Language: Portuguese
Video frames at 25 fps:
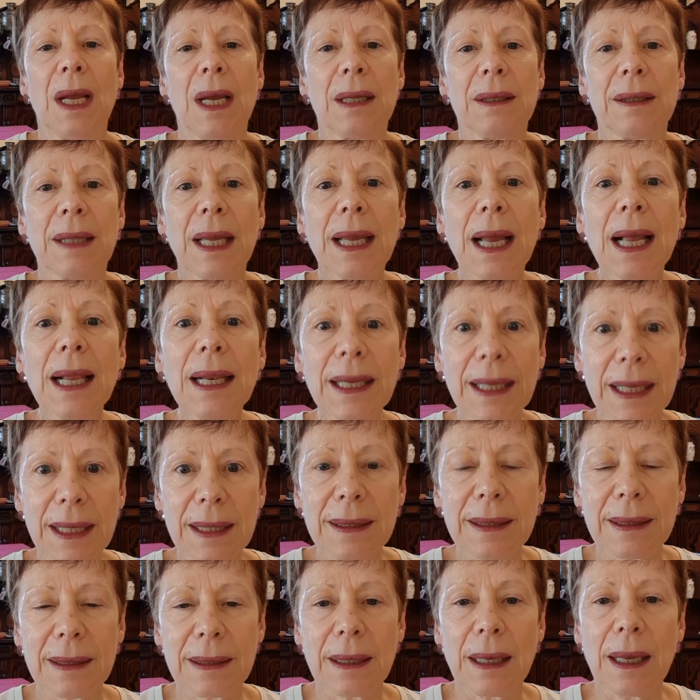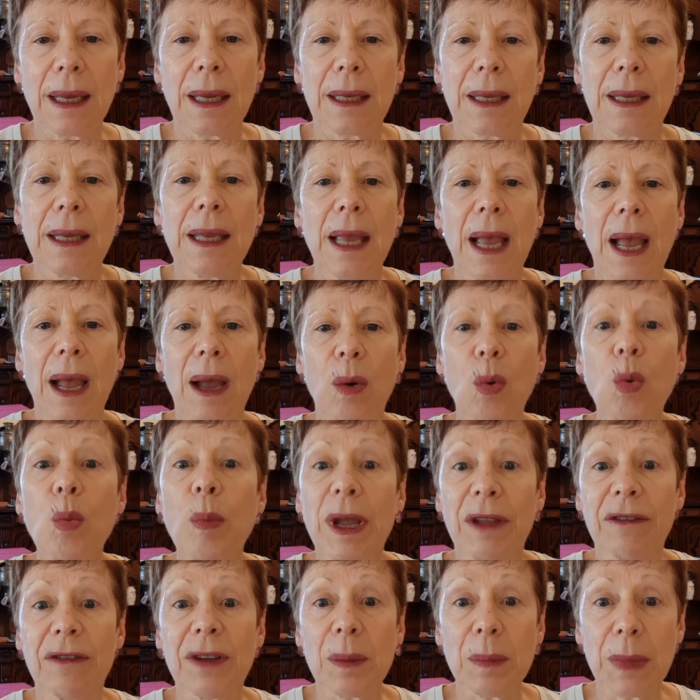Tem a Liz, que é uma
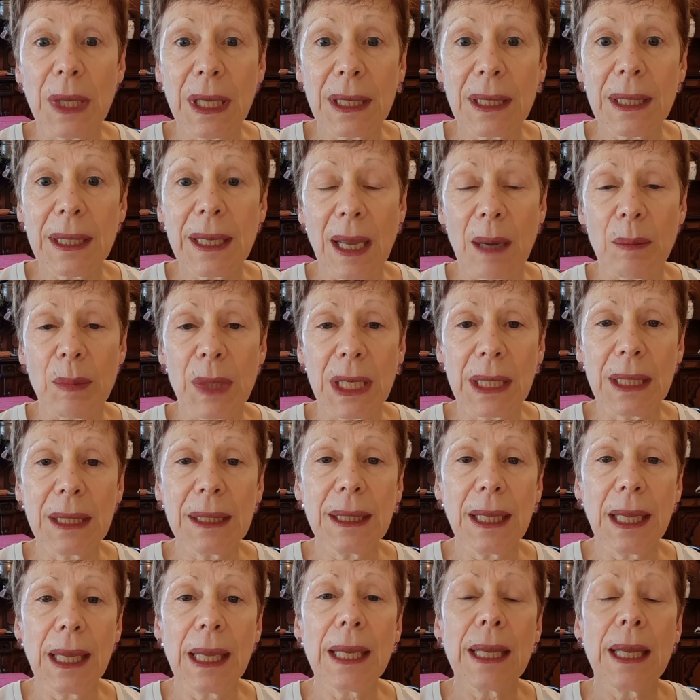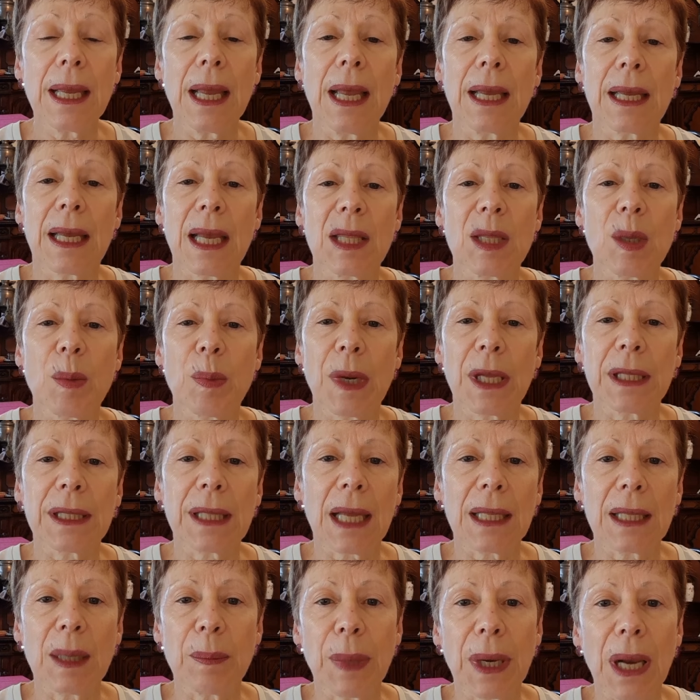enfermeira, que é amiga dele, que é
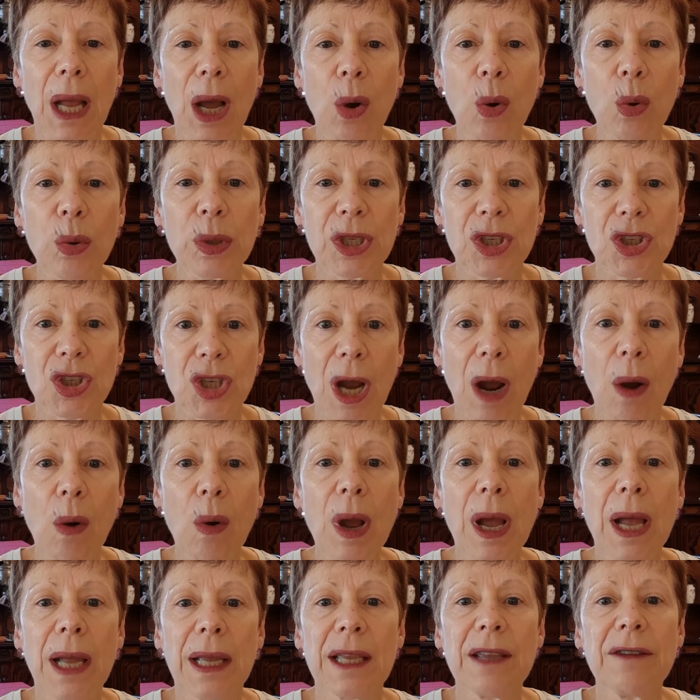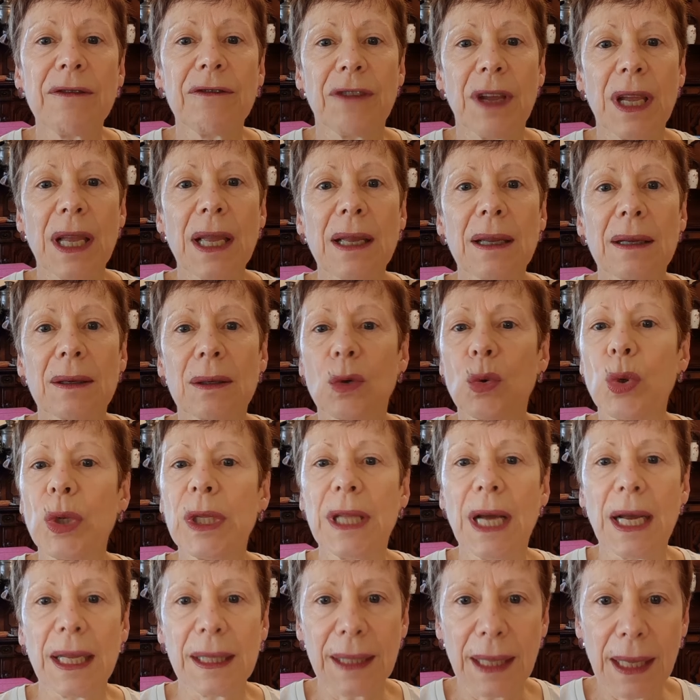interpretada pela Hong Chao, que vem
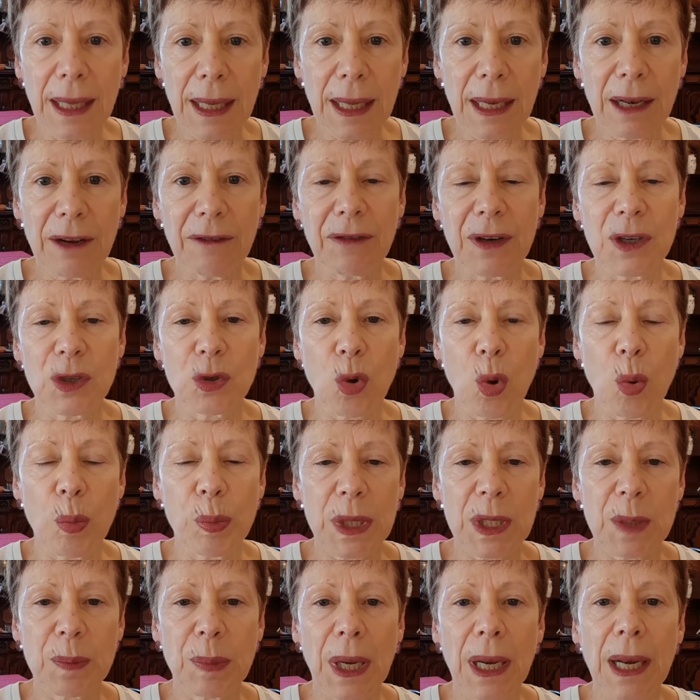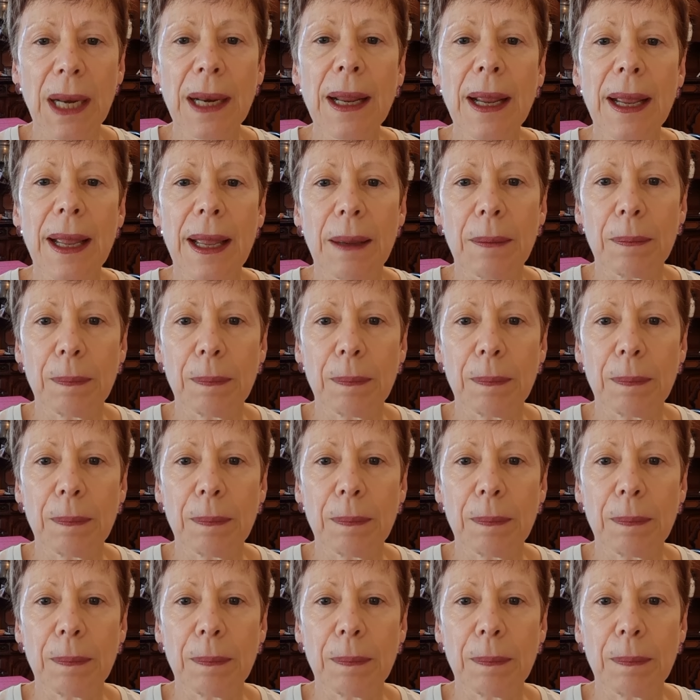cuidar dele, faz compras para ele,